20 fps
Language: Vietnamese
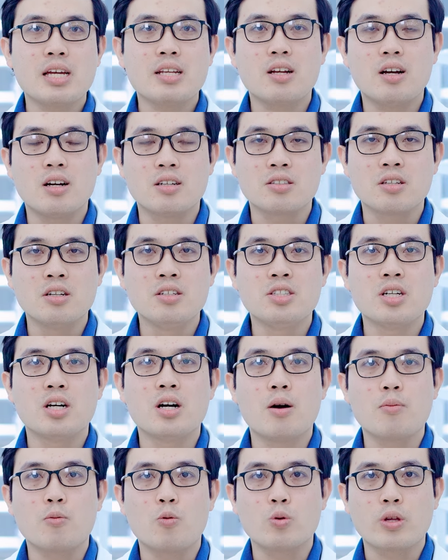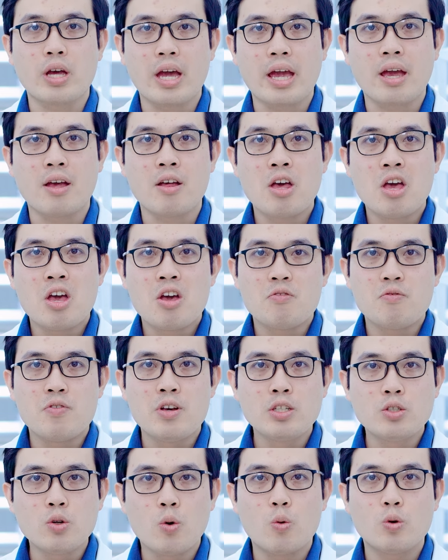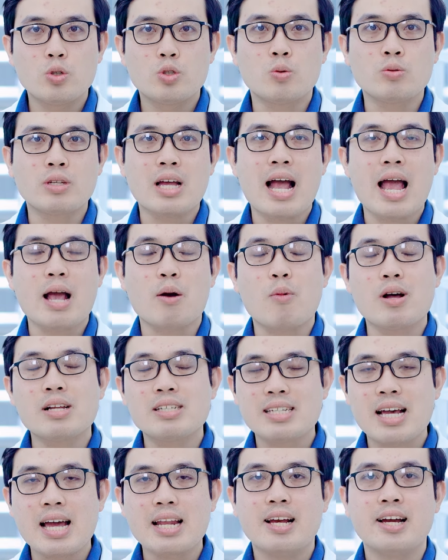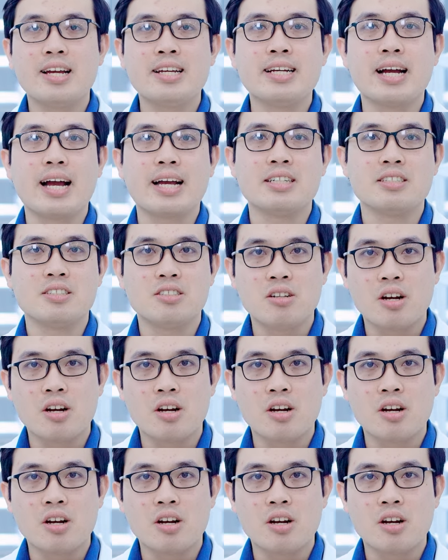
xét ở từng trường hợp cụ thể. Ví dụ chúng ta hãy quan sát hình ảnh